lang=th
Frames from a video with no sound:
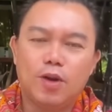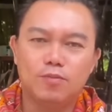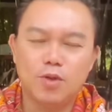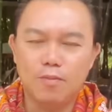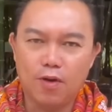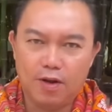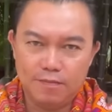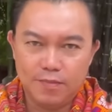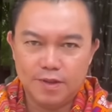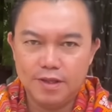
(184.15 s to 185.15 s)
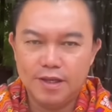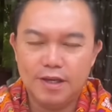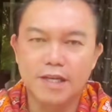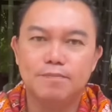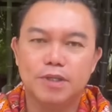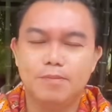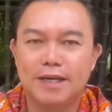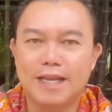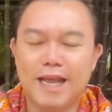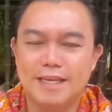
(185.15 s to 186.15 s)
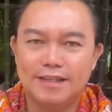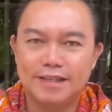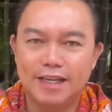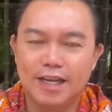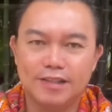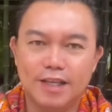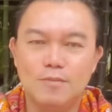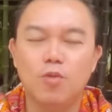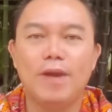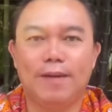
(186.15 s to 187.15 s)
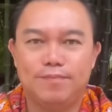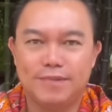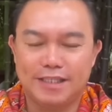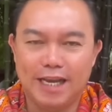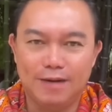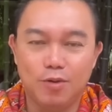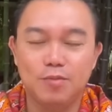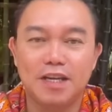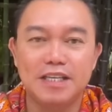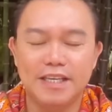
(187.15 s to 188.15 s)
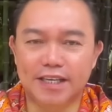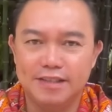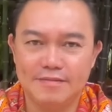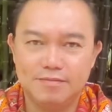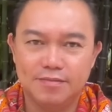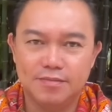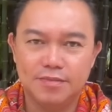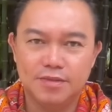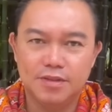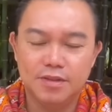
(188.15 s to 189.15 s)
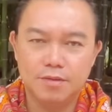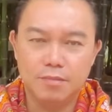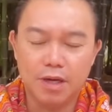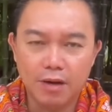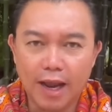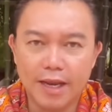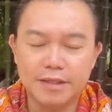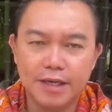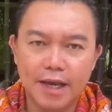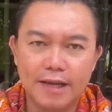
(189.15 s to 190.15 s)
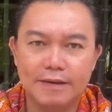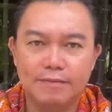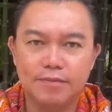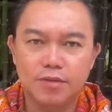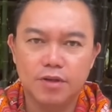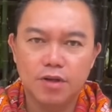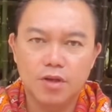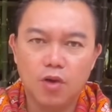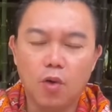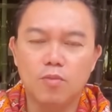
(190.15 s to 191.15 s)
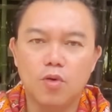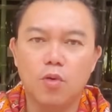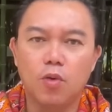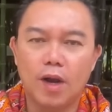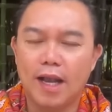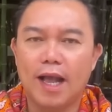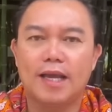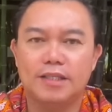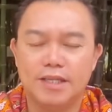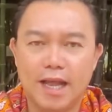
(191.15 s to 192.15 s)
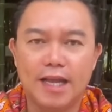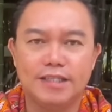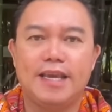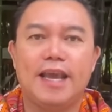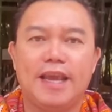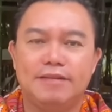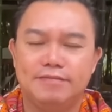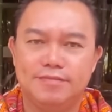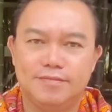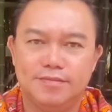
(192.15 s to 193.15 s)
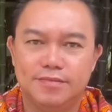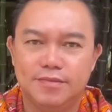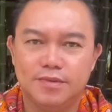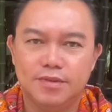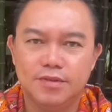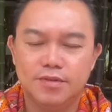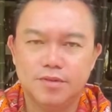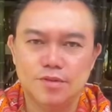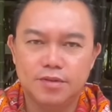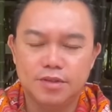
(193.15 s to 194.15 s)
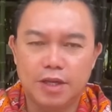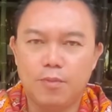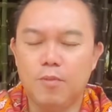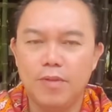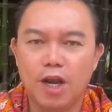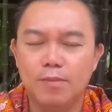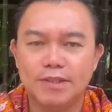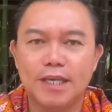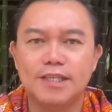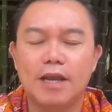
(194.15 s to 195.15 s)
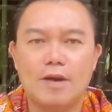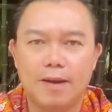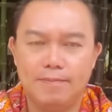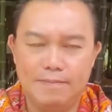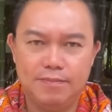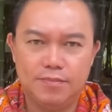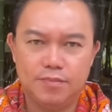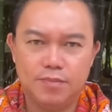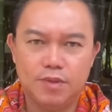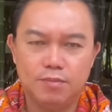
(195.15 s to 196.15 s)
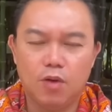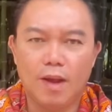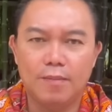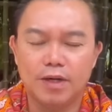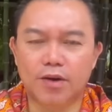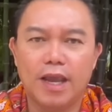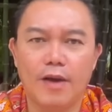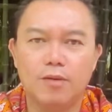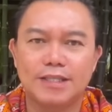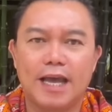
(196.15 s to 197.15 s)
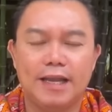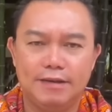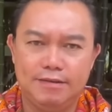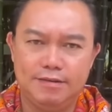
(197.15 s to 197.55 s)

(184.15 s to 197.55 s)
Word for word: ด้อมส้มก็เริ่มปฏิบัติการกันอย่างเต็มรูปแบบ จัดการผมทันที บางรายถึงขั้นข่มขู่อาฆาตจะฆ่าจะแกง แต่ผมไม่ได้เอามาใส่ใจหรอกครับ เพราะว่ามันก็แค่อวตาร